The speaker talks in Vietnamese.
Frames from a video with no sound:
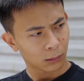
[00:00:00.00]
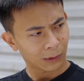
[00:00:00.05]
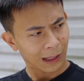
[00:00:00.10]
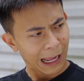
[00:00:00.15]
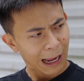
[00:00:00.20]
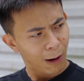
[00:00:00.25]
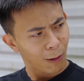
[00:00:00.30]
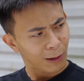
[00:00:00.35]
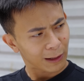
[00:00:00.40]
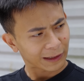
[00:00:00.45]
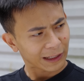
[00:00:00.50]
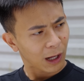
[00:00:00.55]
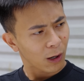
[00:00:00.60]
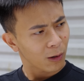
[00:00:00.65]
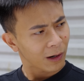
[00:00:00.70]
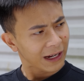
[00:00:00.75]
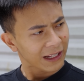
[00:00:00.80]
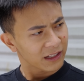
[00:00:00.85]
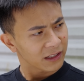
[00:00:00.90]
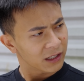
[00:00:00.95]
Tao là
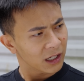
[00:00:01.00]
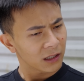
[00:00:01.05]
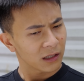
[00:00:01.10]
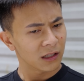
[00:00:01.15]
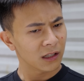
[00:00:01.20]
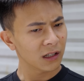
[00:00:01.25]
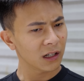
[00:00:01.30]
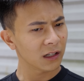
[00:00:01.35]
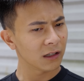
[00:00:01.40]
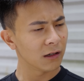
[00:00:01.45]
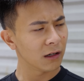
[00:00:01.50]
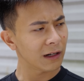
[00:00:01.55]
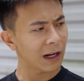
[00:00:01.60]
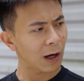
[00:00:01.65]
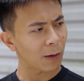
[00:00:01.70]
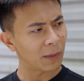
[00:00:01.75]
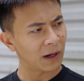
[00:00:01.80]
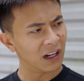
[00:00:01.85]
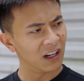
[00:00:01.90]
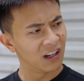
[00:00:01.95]
tao ghét nhất những cái đứa
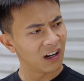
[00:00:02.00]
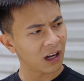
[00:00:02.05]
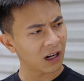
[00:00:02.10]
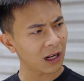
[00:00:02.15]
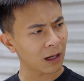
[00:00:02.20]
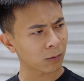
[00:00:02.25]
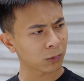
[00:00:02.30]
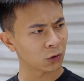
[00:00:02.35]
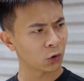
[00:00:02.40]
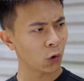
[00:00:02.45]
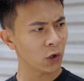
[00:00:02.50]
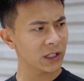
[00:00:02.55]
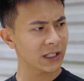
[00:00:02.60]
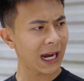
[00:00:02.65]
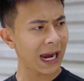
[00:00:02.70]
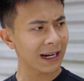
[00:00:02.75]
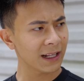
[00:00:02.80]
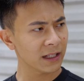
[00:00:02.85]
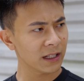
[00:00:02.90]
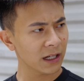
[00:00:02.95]
nào mà lừa lọc dối
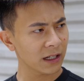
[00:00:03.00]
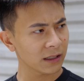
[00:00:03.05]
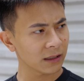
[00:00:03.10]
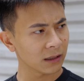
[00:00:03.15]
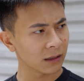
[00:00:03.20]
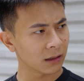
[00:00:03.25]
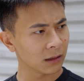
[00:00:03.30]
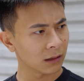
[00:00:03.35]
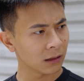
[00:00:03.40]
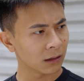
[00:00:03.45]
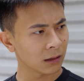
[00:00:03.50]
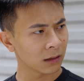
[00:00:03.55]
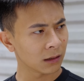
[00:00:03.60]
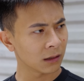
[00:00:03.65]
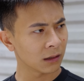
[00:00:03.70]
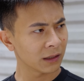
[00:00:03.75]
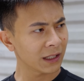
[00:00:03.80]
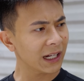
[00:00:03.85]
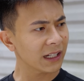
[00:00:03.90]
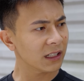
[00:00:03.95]
trá đấy nhá.
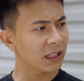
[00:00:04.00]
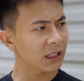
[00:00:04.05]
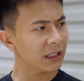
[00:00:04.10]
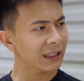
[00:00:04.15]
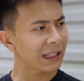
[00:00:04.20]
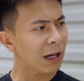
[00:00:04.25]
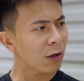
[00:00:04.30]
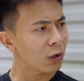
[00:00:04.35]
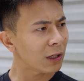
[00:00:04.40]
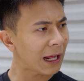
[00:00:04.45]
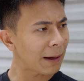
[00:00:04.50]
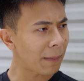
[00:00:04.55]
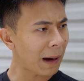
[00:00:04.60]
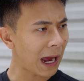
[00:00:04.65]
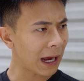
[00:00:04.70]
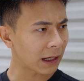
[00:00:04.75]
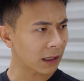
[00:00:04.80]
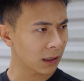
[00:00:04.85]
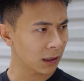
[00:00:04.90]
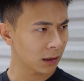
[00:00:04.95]
Nhanh lên này tao còn làm
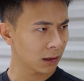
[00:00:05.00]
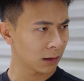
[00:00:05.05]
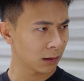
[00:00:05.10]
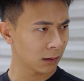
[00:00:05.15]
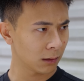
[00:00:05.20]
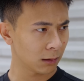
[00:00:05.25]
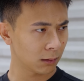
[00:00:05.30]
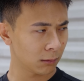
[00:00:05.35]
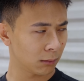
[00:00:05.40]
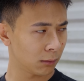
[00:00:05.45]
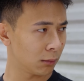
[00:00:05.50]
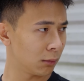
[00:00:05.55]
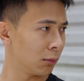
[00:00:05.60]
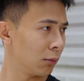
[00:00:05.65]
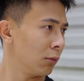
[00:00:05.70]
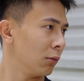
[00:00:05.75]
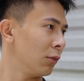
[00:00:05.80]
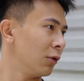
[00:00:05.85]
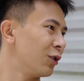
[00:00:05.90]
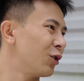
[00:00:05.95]
bài.
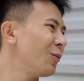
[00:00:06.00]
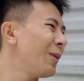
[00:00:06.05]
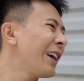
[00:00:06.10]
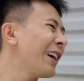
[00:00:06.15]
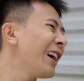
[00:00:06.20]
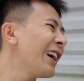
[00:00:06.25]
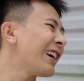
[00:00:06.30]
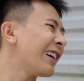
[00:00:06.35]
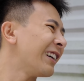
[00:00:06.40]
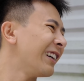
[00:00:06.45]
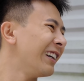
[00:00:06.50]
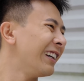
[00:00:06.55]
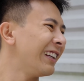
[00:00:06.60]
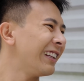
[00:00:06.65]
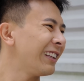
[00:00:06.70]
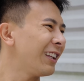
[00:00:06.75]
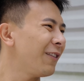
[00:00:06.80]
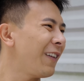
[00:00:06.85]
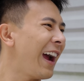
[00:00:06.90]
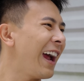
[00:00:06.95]
Chúng mày ơi,
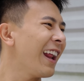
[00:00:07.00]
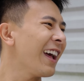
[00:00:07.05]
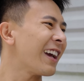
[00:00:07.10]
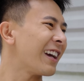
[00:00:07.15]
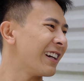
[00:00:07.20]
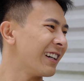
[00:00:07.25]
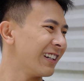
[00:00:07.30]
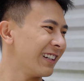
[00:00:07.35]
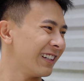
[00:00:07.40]
tao về đây.